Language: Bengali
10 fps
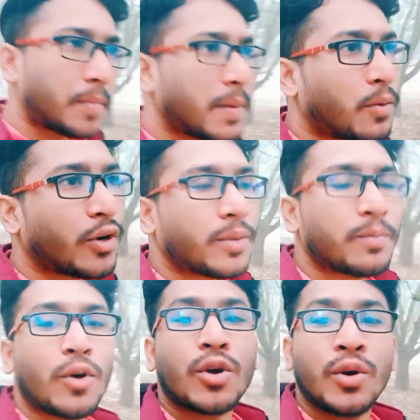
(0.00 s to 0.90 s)
বিপরীত
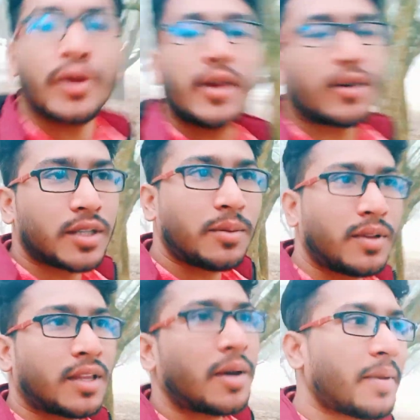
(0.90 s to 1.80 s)
পক্ষ হয়ে কথা
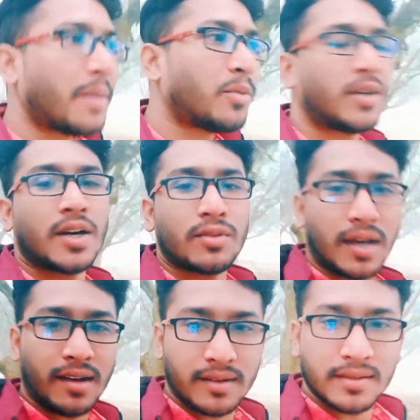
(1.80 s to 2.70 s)
বলতে হবে এমনটাও না